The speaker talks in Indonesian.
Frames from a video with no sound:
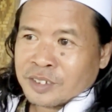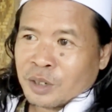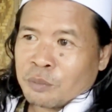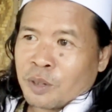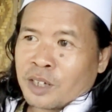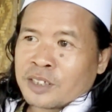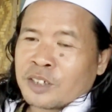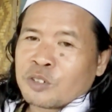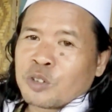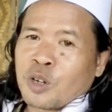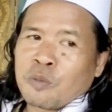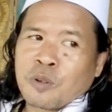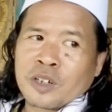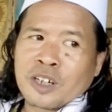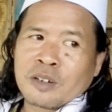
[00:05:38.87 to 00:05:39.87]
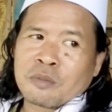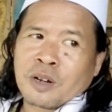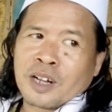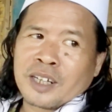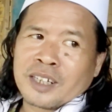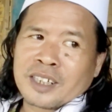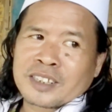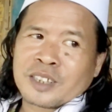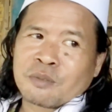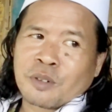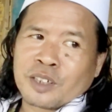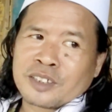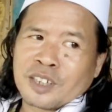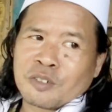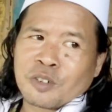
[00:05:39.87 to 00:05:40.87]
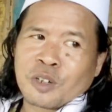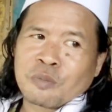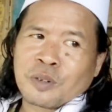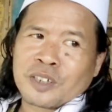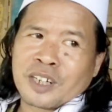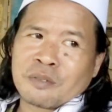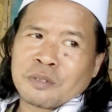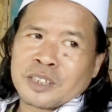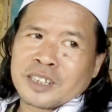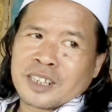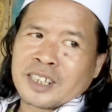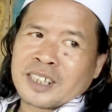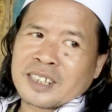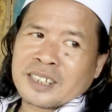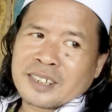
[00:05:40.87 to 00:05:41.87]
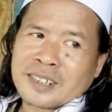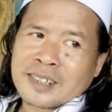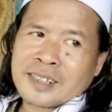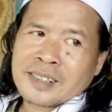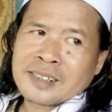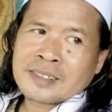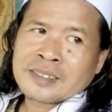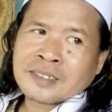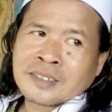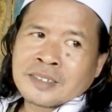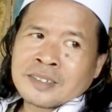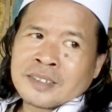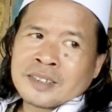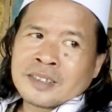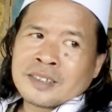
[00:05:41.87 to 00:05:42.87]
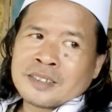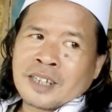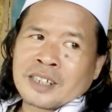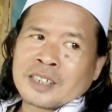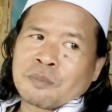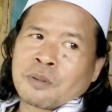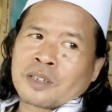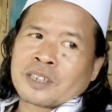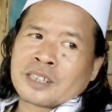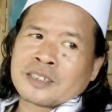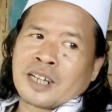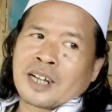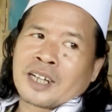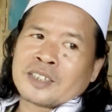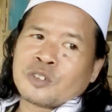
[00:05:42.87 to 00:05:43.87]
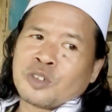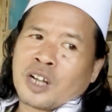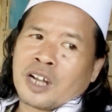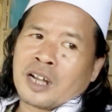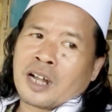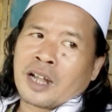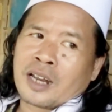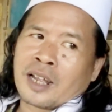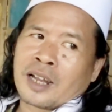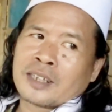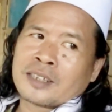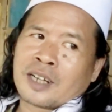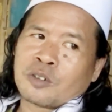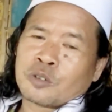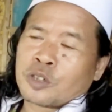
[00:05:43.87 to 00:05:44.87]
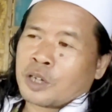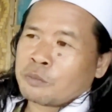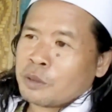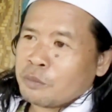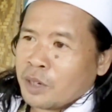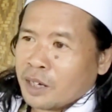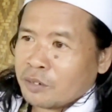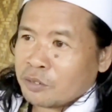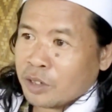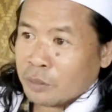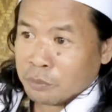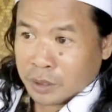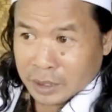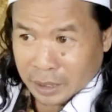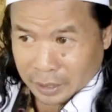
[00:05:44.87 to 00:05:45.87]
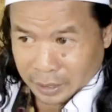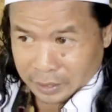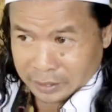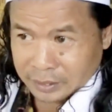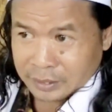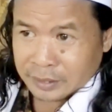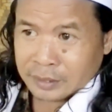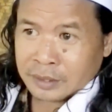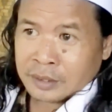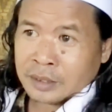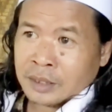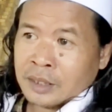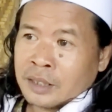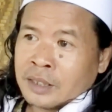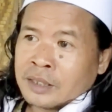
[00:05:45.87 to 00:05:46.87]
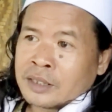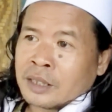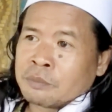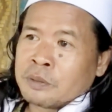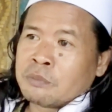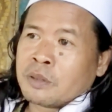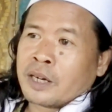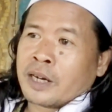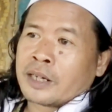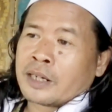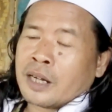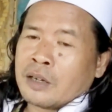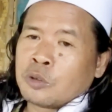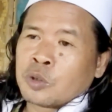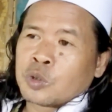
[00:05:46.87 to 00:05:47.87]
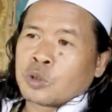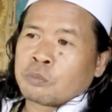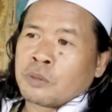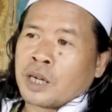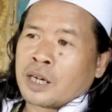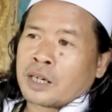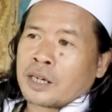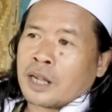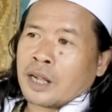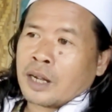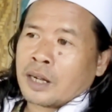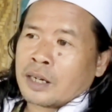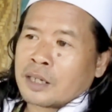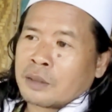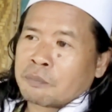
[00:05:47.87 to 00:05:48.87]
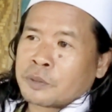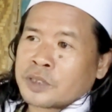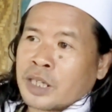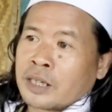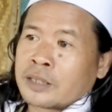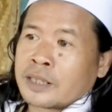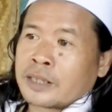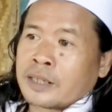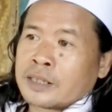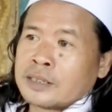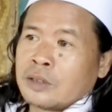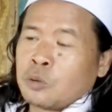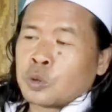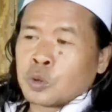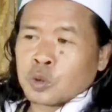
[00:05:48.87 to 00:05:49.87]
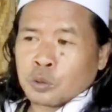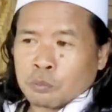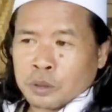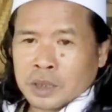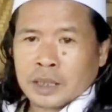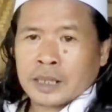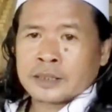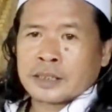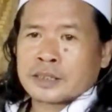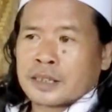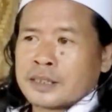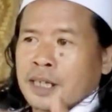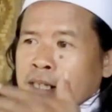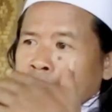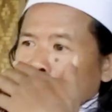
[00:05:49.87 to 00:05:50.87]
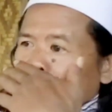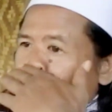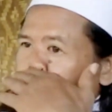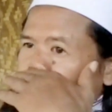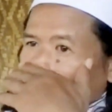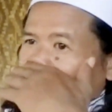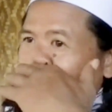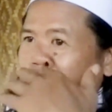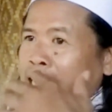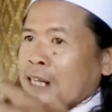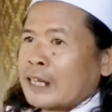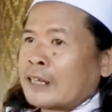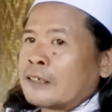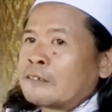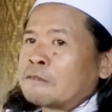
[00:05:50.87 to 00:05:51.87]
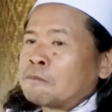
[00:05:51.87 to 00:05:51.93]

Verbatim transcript: Jamaahnya udah pada baik, jamaahnya udah pada benar yang dipertanyakan juga hal-hal yang udah memang udah benar kan tapi mereka untuk mengenal ke pesantren aja untuk betahnya saja ada butuh tantangan